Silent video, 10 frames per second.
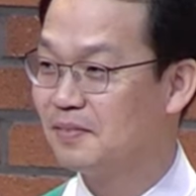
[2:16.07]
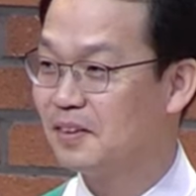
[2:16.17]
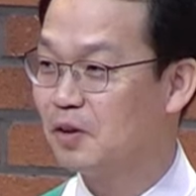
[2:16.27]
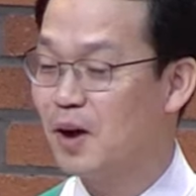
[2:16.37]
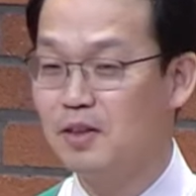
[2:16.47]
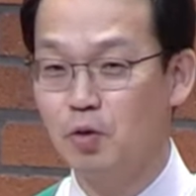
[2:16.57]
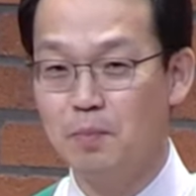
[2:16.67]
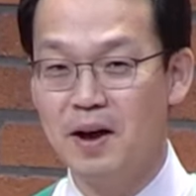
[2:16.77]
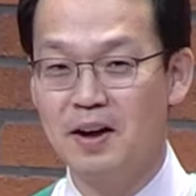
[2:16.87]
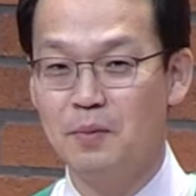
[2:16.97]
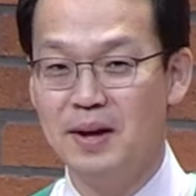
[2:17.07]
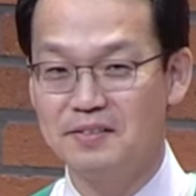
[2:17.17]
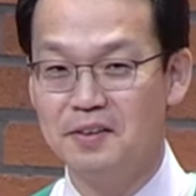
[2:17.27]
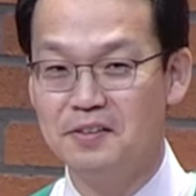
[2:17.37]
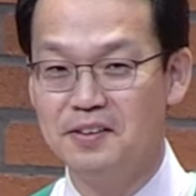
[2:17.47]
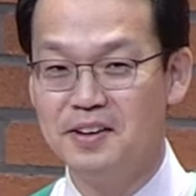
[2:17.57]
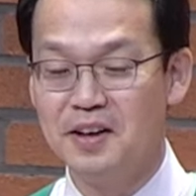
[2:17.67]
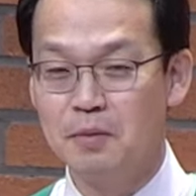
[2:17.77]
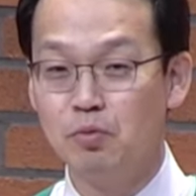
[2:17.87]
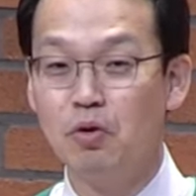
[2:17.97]
그리고 한 노파가 와서
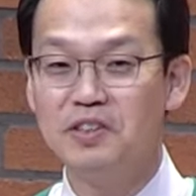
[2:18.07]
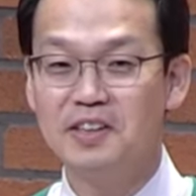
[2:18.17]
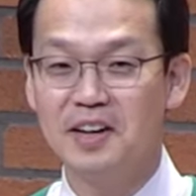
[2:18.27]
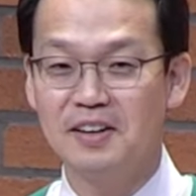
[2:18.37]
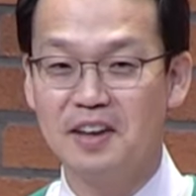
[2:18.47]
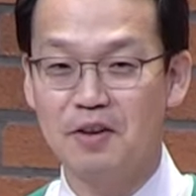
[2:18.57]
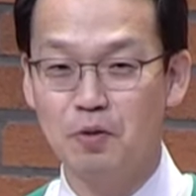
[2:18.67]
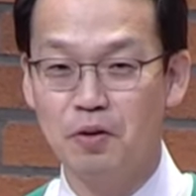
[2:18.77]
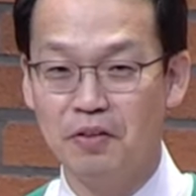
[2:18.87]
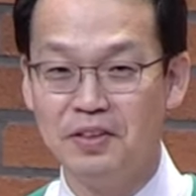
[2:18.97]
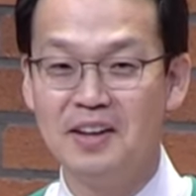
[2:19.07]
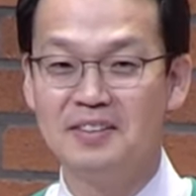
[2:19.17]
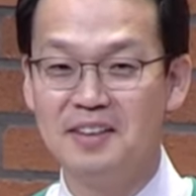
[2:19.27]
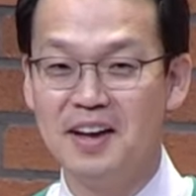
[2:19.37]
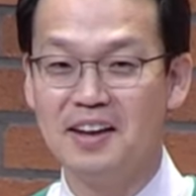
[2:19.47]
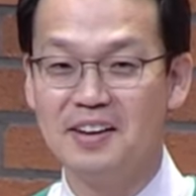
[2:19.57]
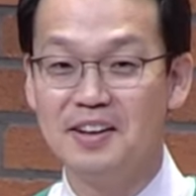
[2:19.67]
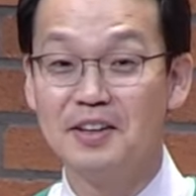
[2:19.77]
무엇인가를 계속 건네는데